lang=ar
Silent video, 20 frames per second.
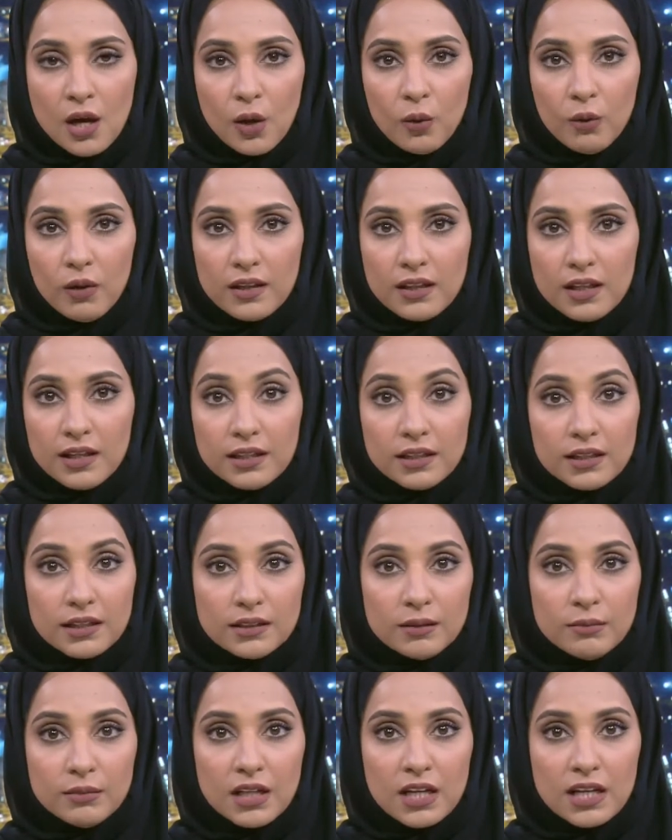وذلك
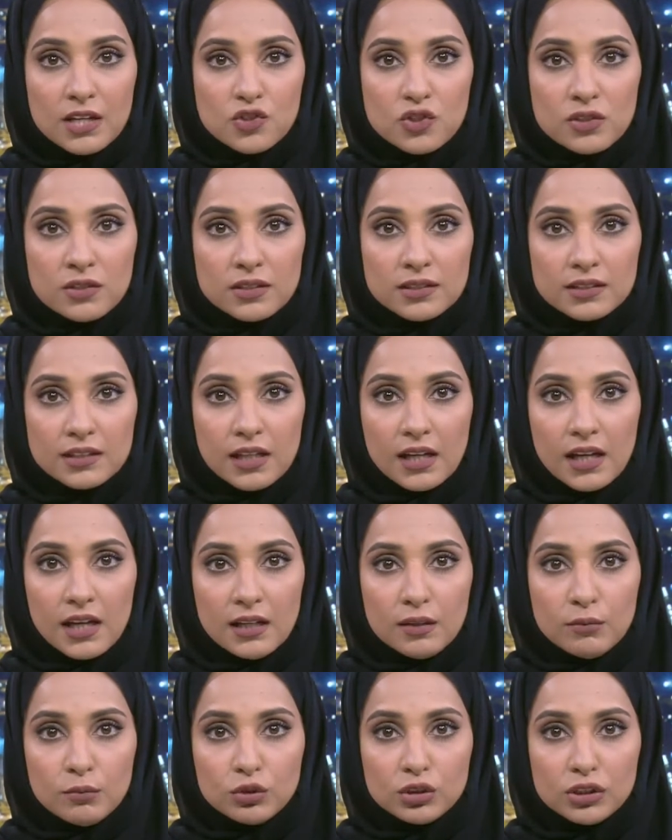ضمن أجندته
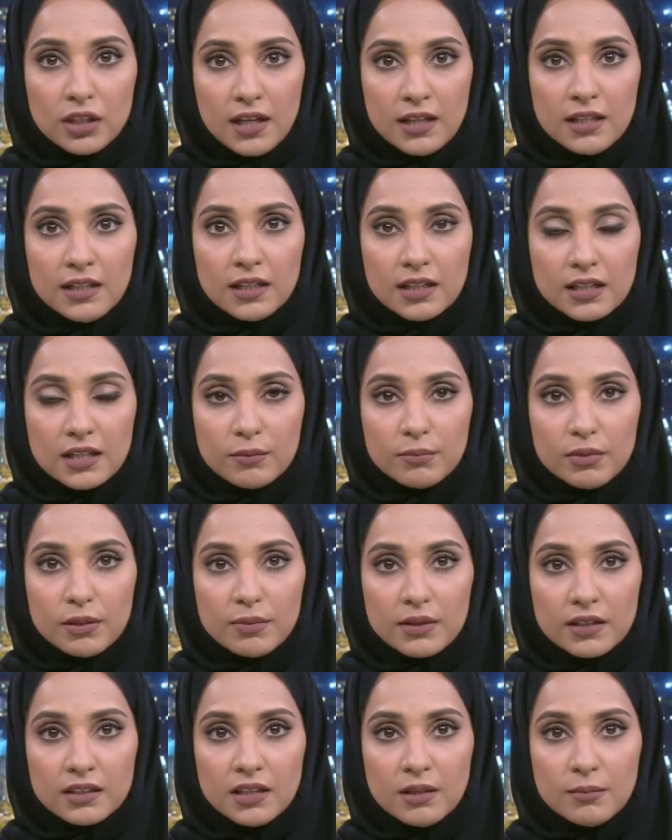المتعلقة
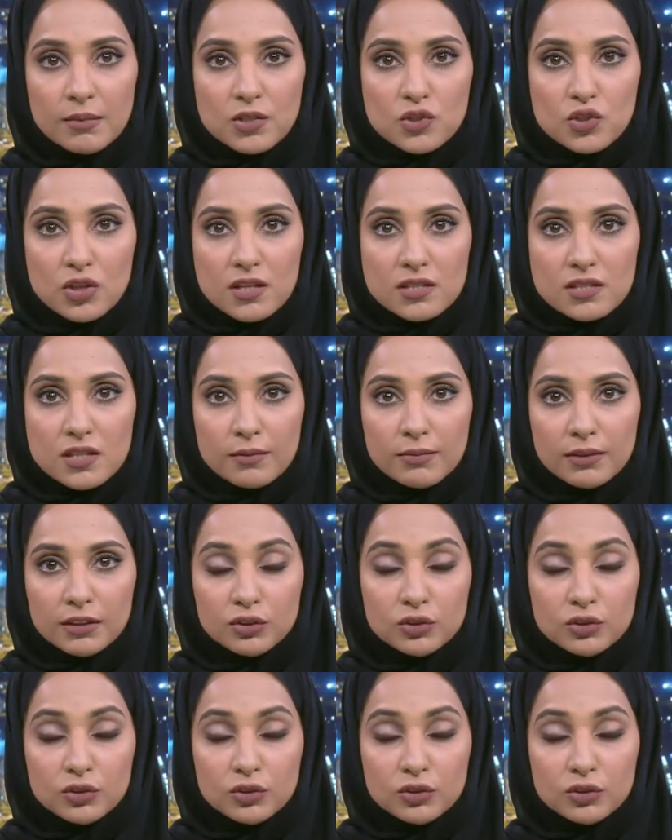ببرنامج أسابيع